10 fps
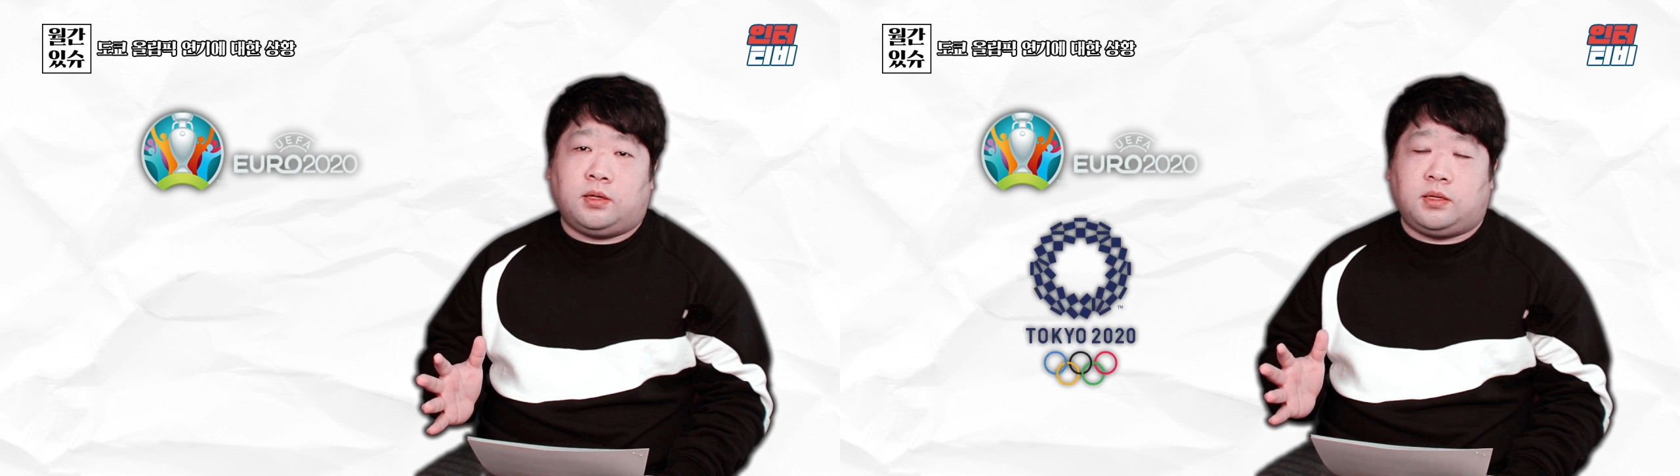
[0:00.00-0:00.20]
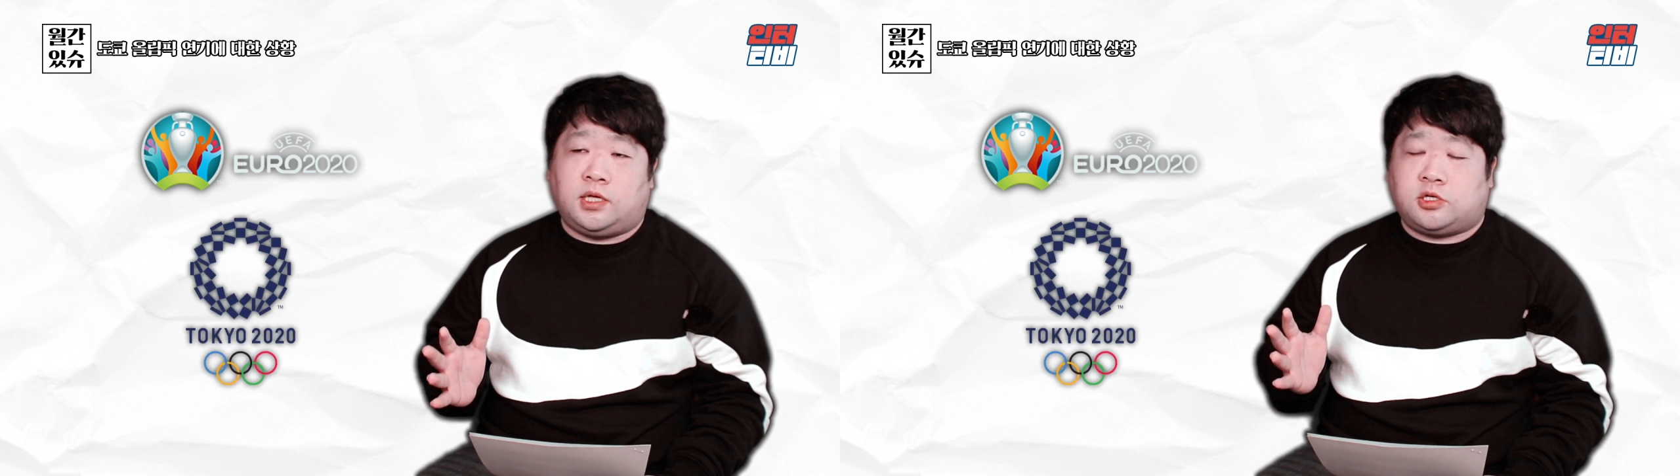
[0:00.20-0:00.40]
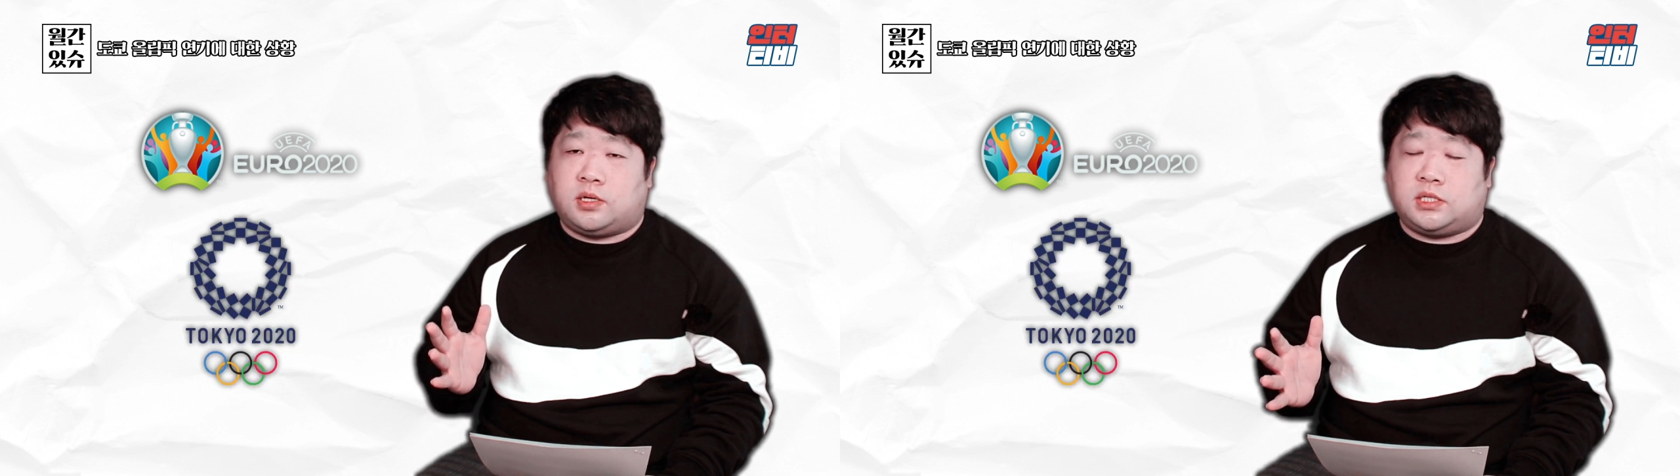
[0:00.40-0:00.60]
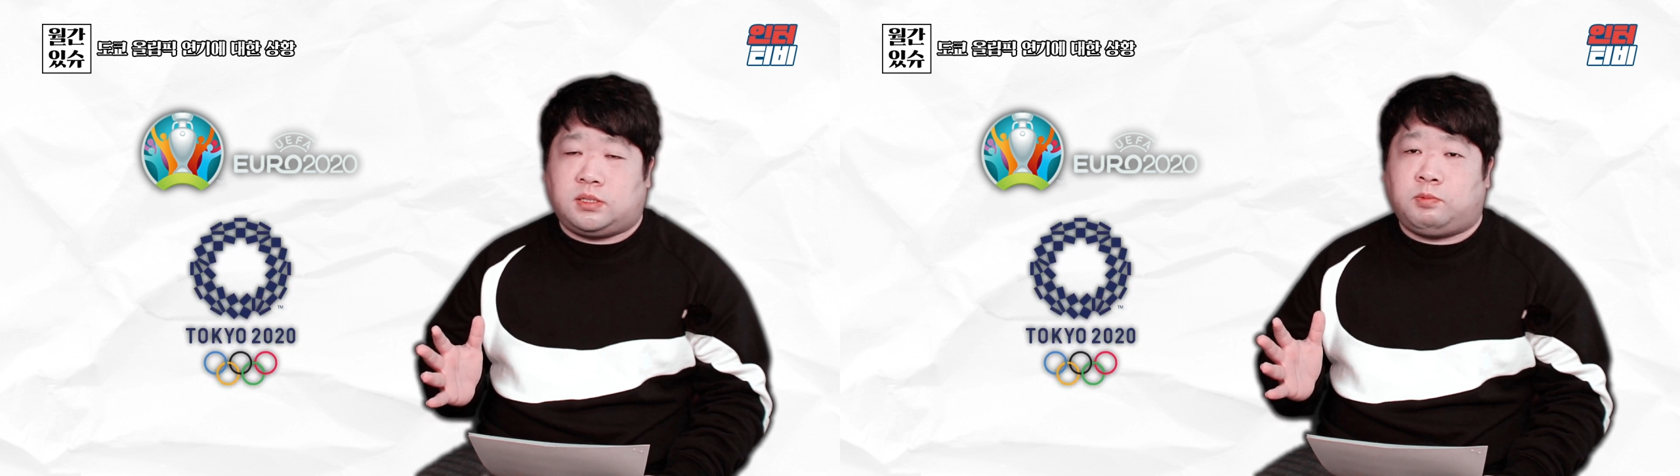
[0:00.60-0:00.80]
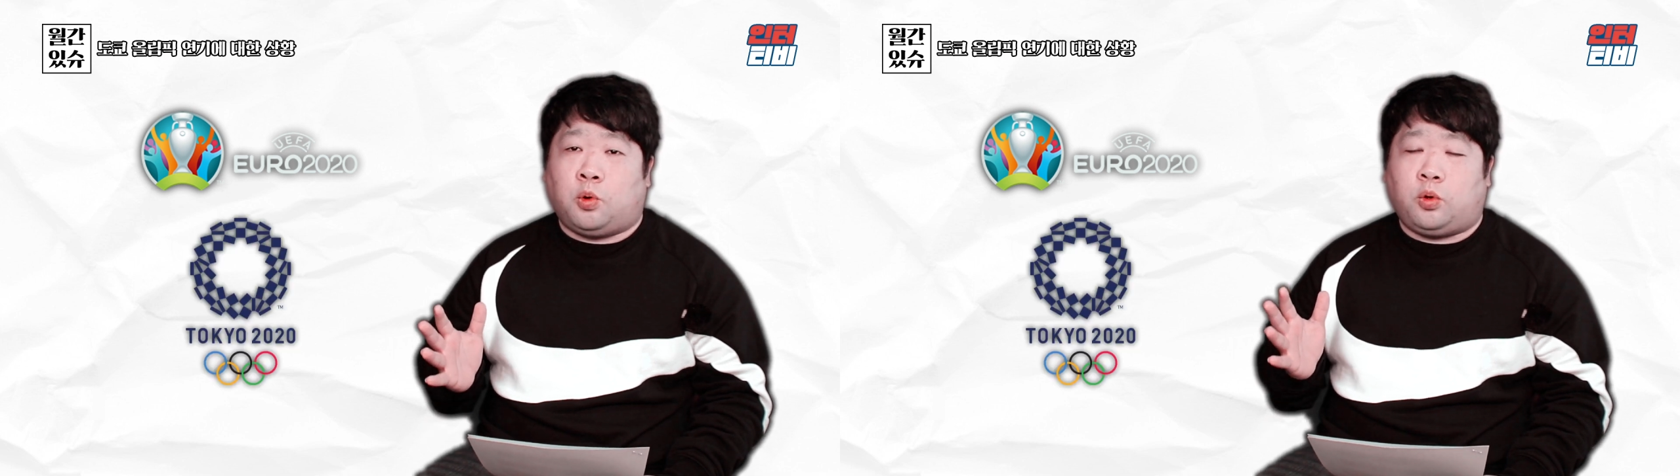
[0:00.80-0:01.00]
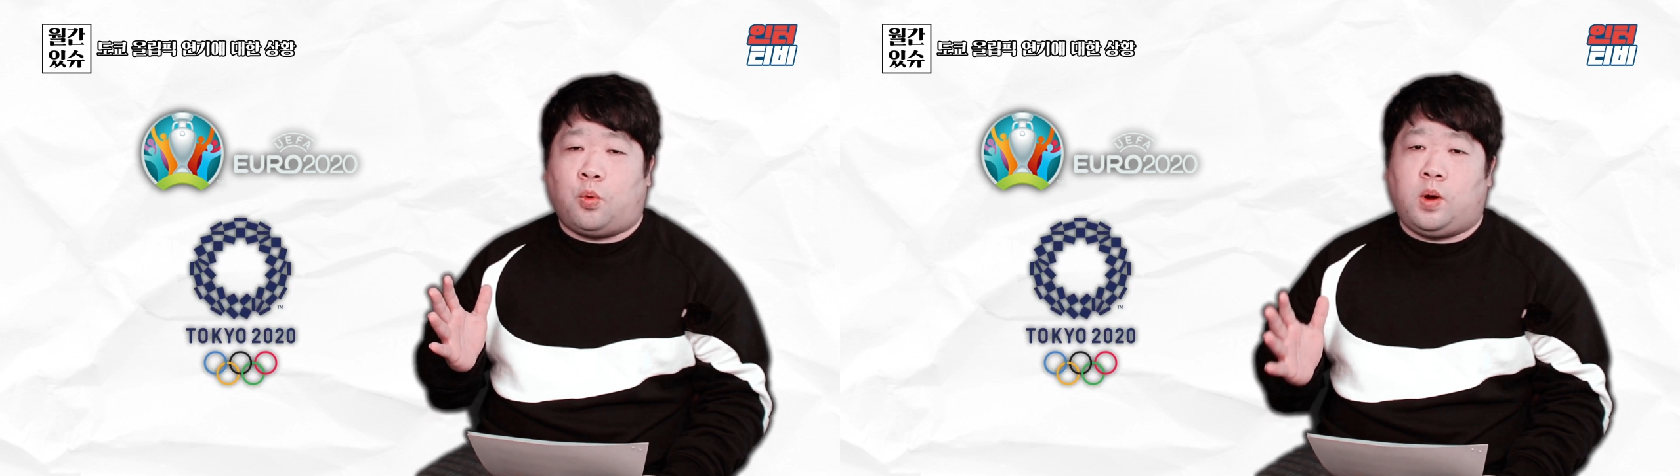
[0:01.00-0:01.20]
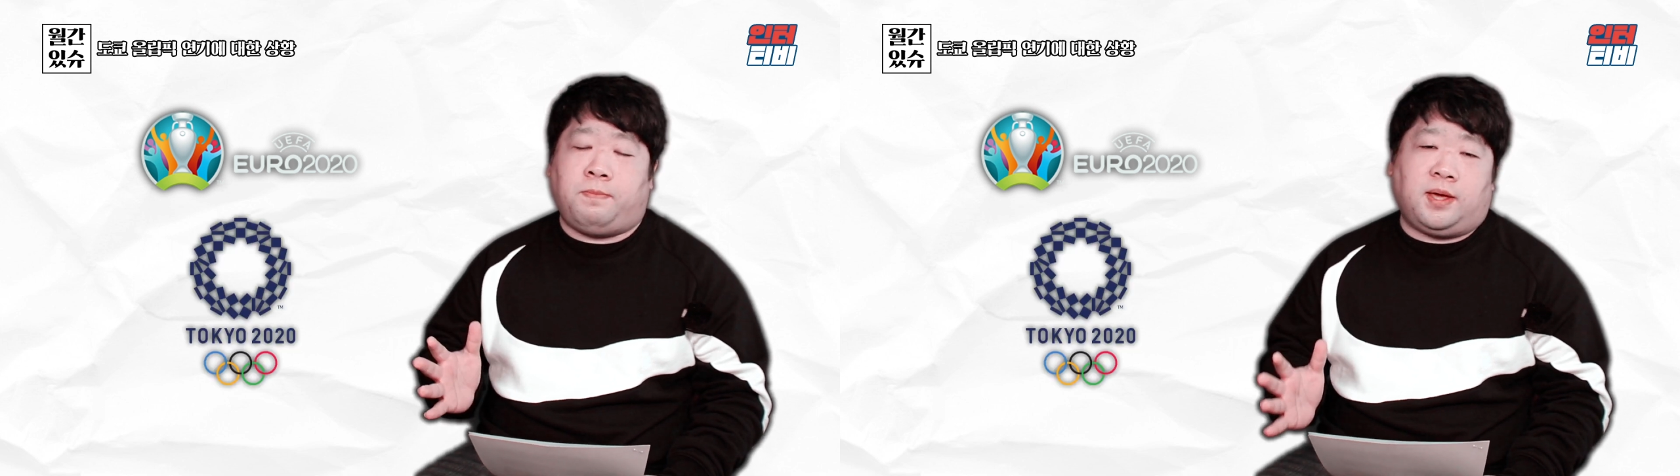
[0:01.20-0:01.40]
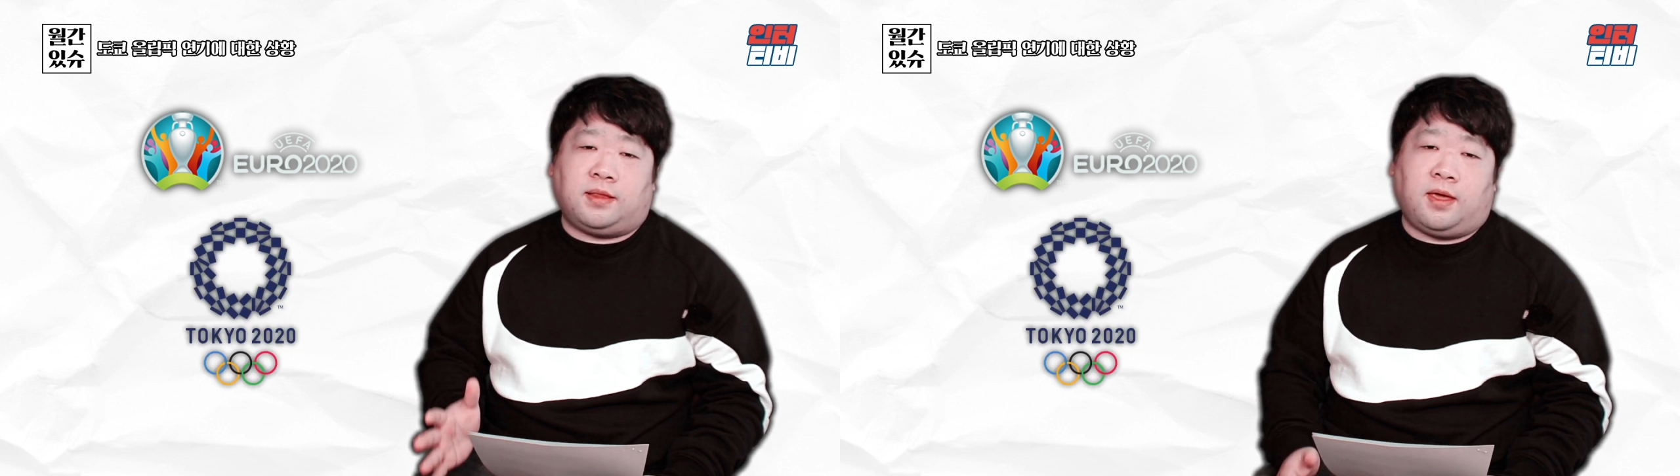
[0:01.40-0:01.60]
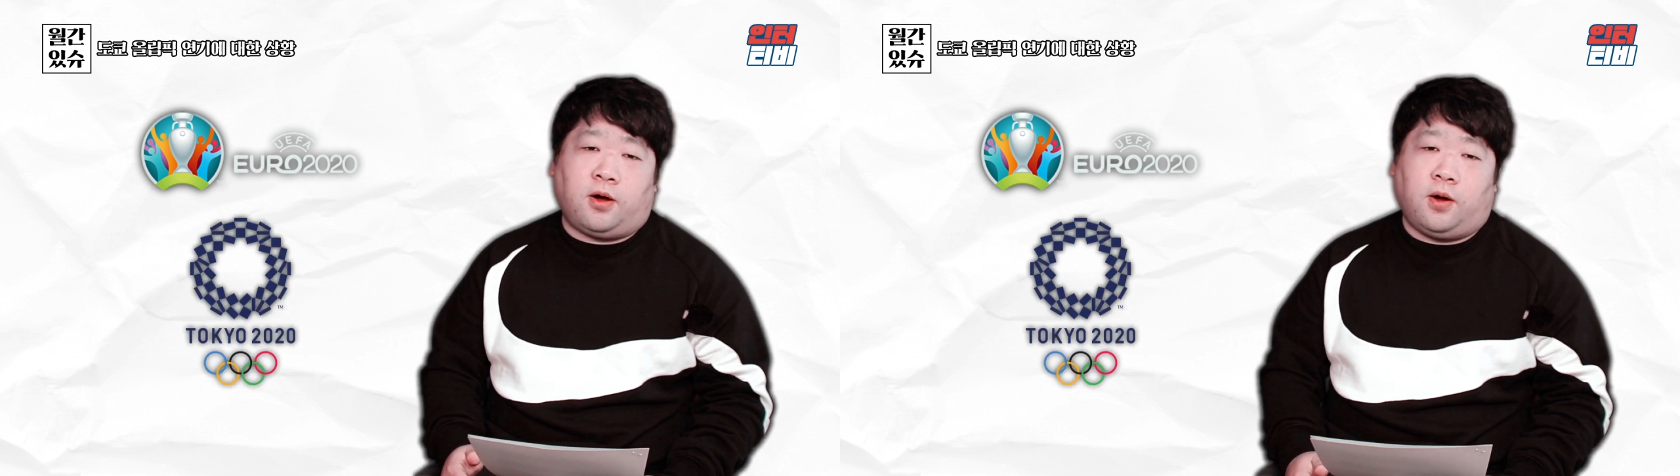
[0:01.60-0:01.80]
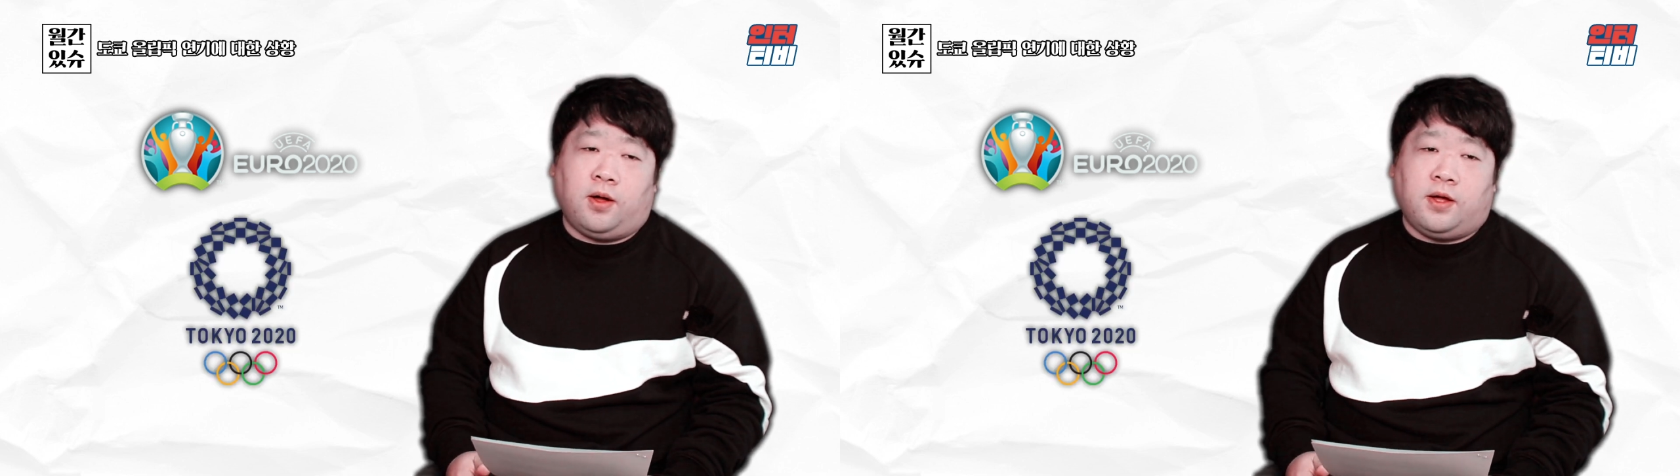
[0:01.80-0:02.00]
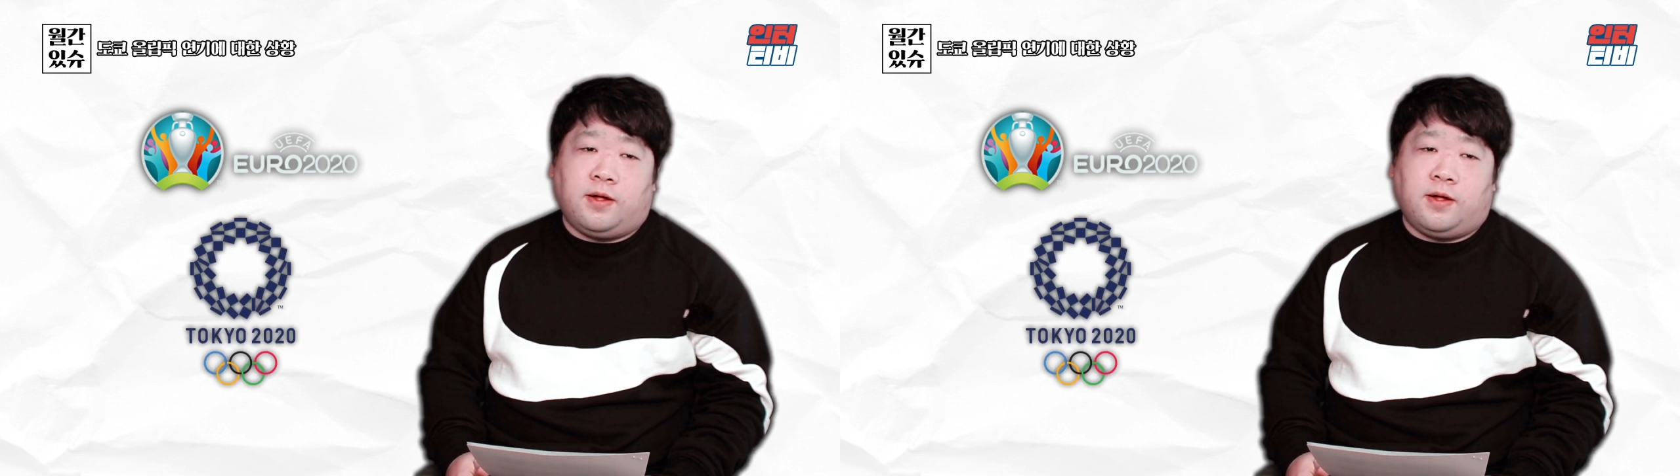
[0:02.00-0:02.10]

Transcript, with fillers: 2020 도쿄올림픽인데요.